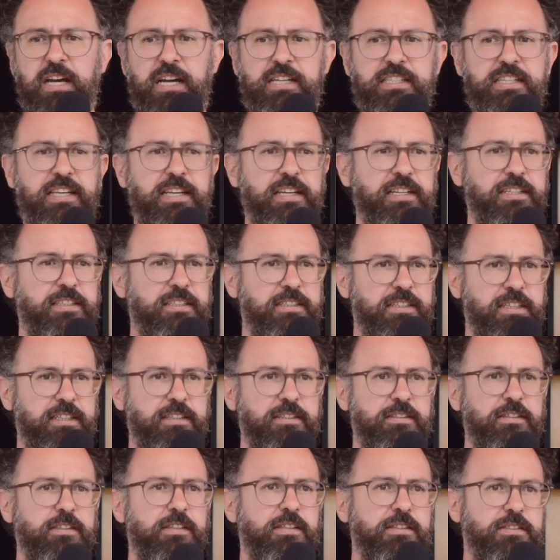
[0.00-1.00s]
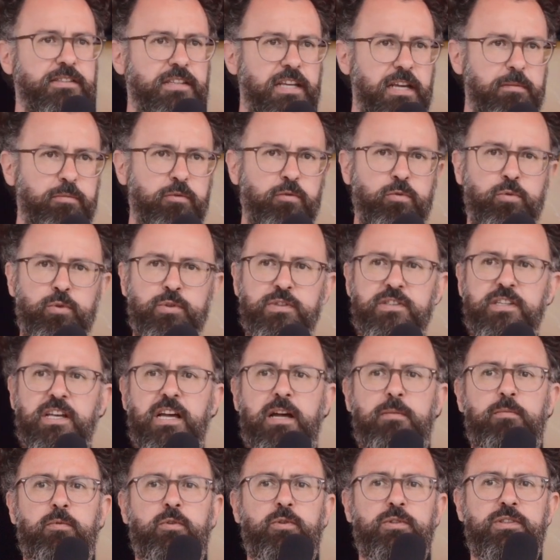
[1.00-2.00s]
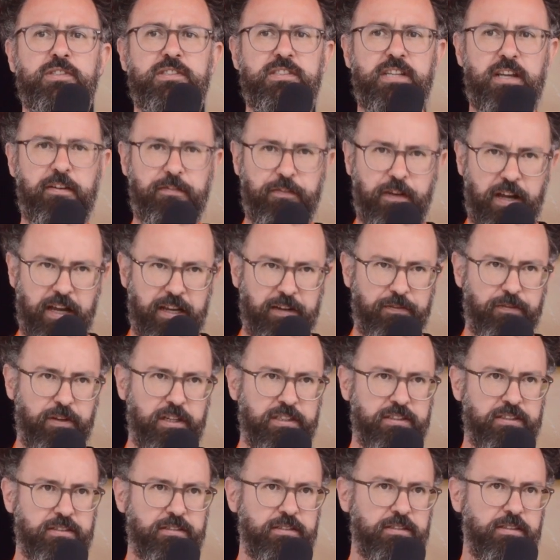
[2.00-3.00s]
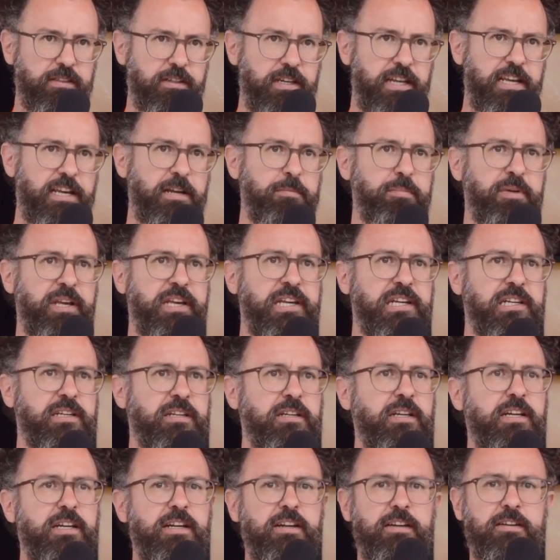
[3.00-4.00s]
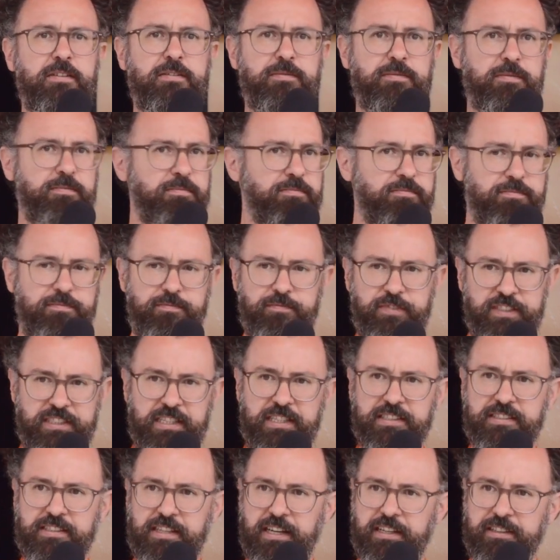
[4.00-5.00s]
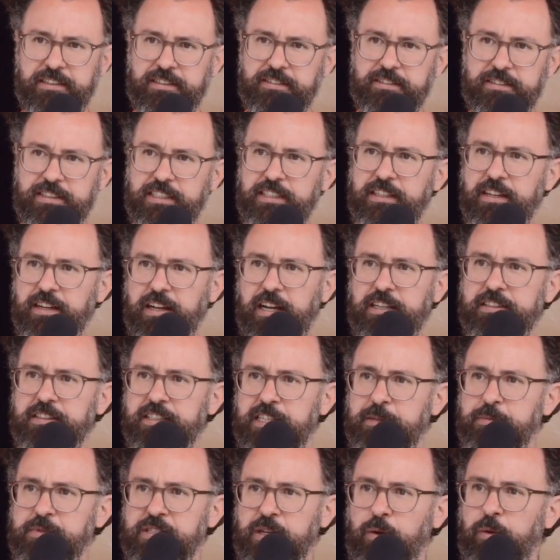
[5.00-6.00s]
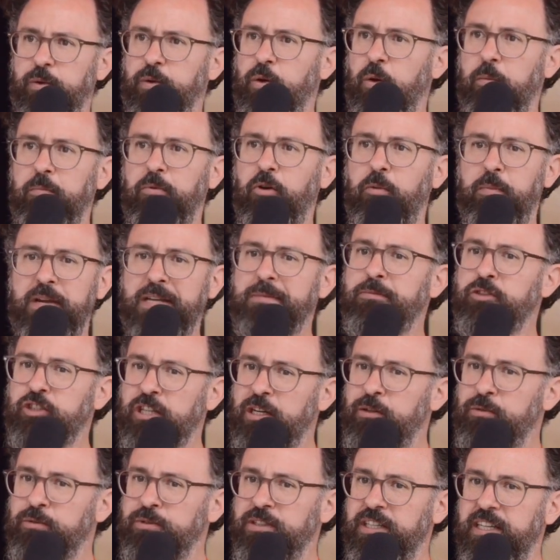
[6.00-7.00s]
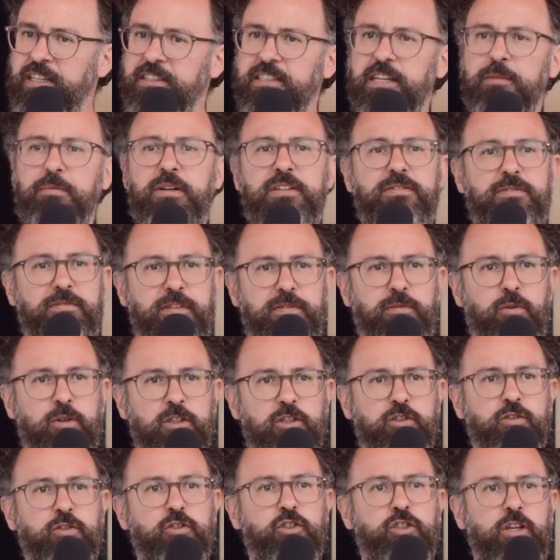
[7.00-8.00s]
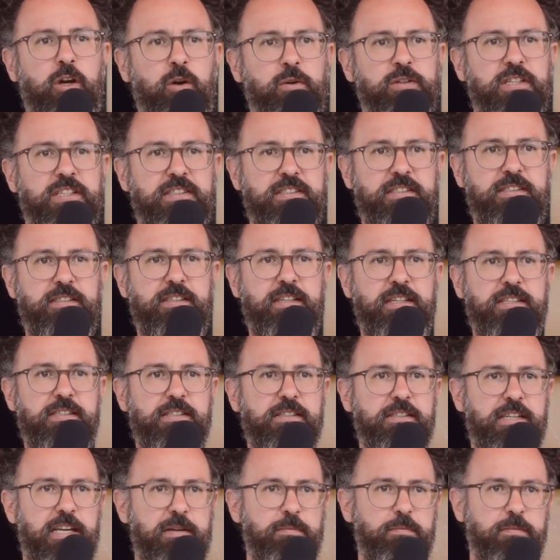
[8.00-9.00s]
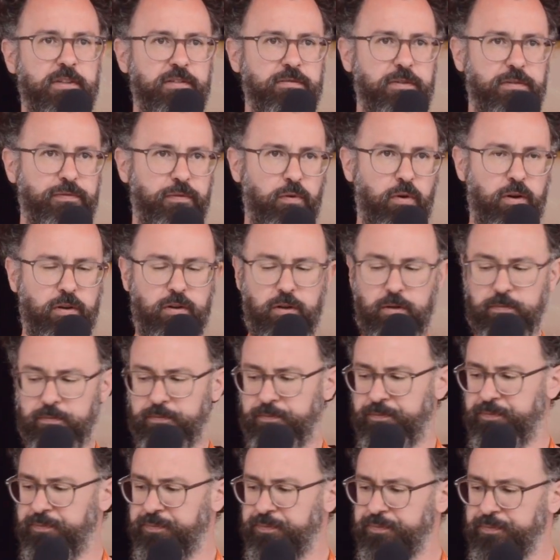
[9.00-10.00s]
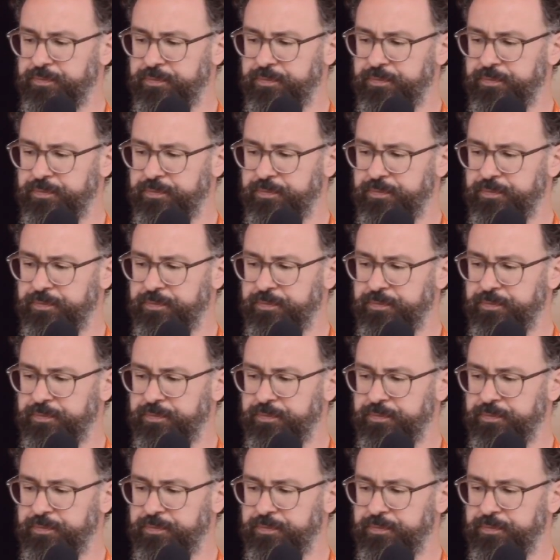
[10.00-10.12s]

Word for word: dreijährigen Kind sehr behutsam und sehr vereinfacht näher bringen. Wir sind jetzt kein Kindergarten, in dem es dauernd nur um Problemstellungen geht, aber wir wollen schon schauen, dass diese ganzen Themen irgendwie vorkommen.